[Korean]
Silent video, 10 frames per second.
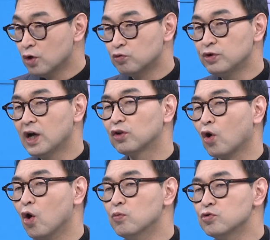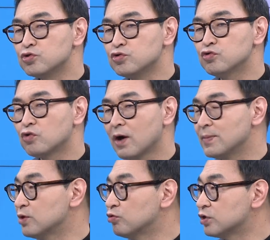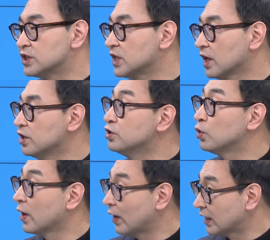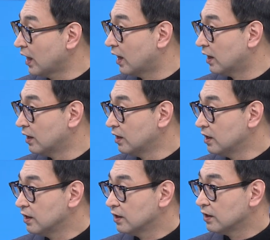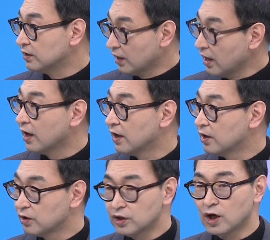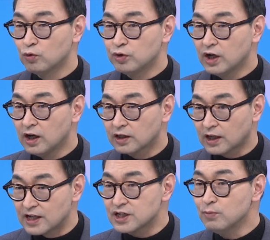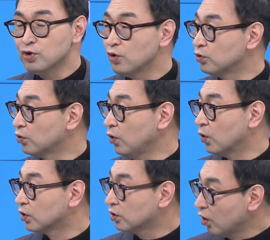우리가 너무 중국과 미국 시장에 의존해왔다. 그러니까 베트남이나 남방, 예. 그러니까 남방. 그러니까 우리가 다자무역으로 음.